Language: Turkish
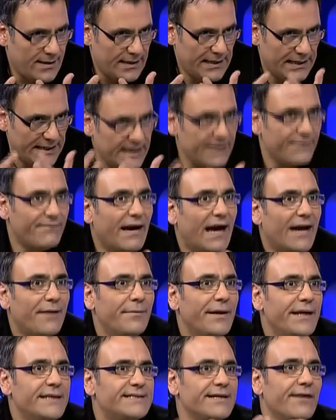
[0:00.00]
iyi
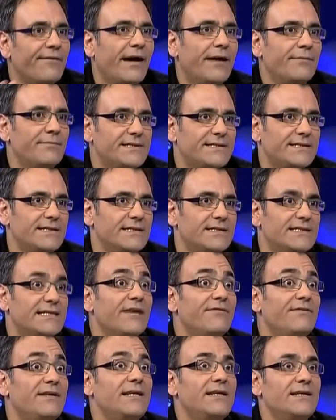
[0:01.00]
vermeyi severmişsin
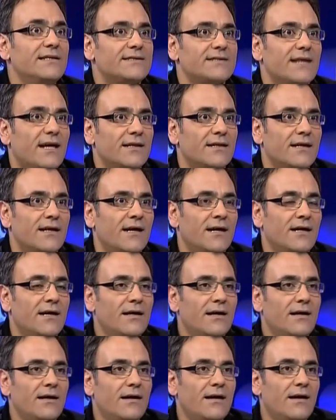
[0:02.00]
sevdiğin insanlara.
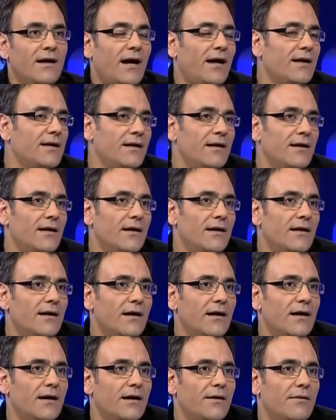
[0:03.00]
Hani
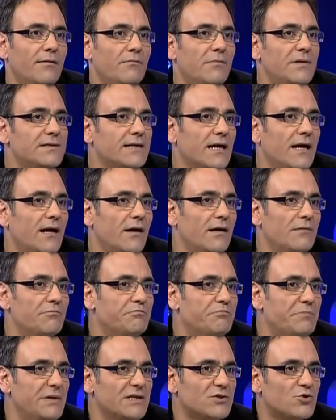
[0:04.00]
e, mesela
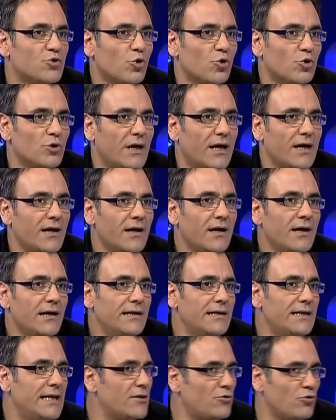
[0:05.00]
bir soruda
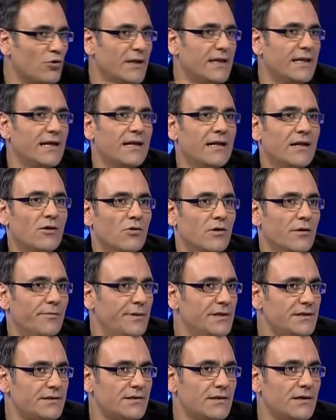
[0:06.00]
ne tür hediyeler
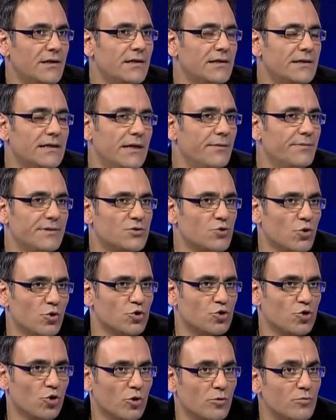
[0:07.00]
olabilir diye bir soru
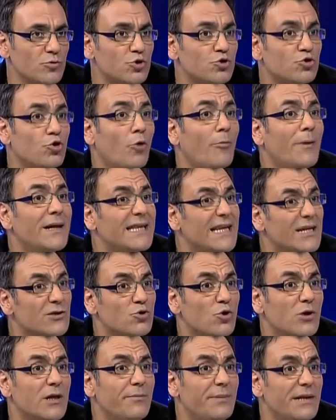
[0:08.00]
sorulmuş. Severim. Domates
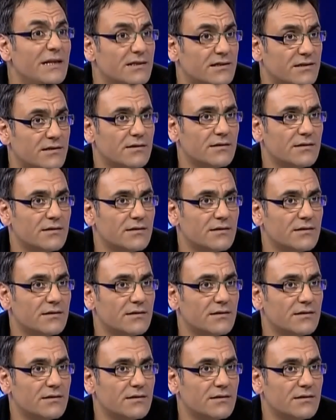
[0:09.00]
olabilir